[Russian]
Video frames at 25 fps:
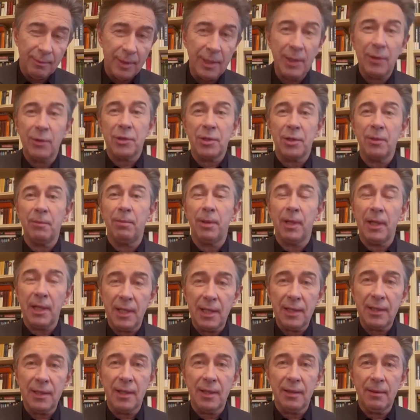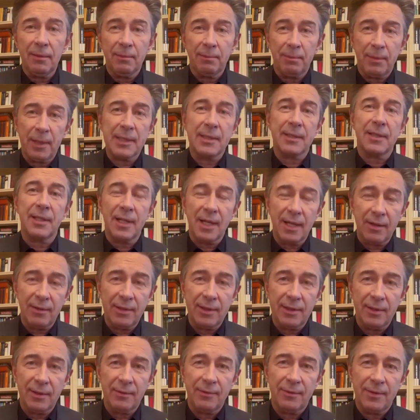Мне очень приятно
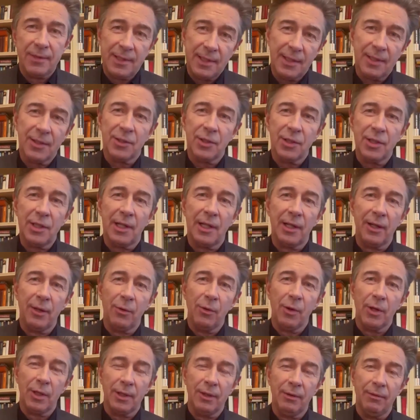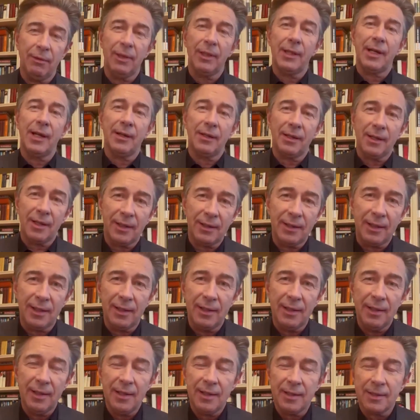поздравить всех жителей города Волгограда
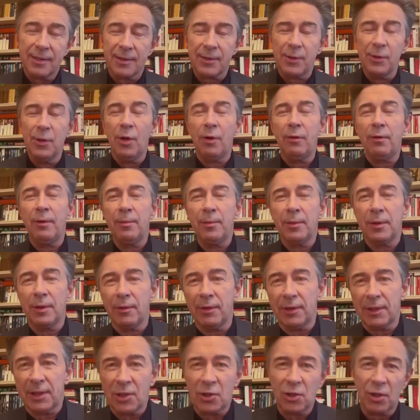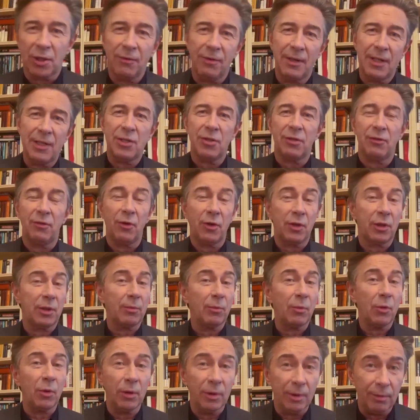с новым 2024
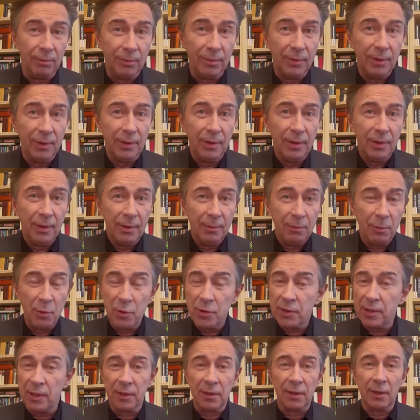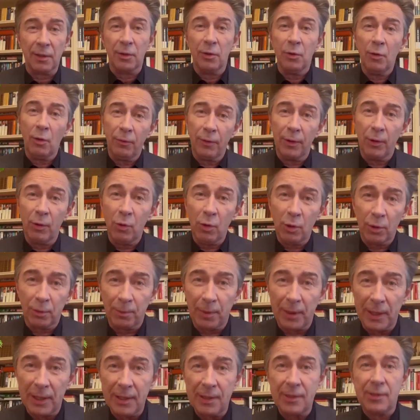годом. Пусть этот Новый год
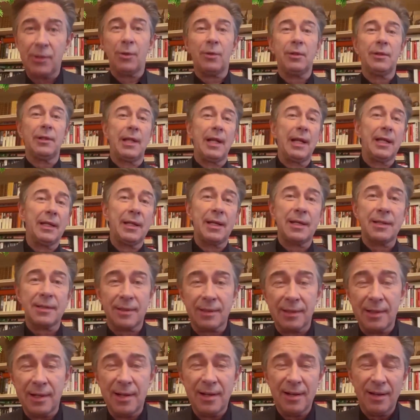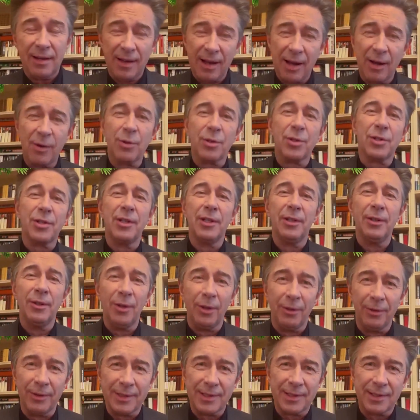принесет для нас хорошие
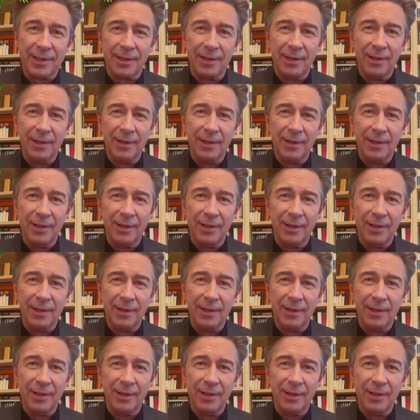новости.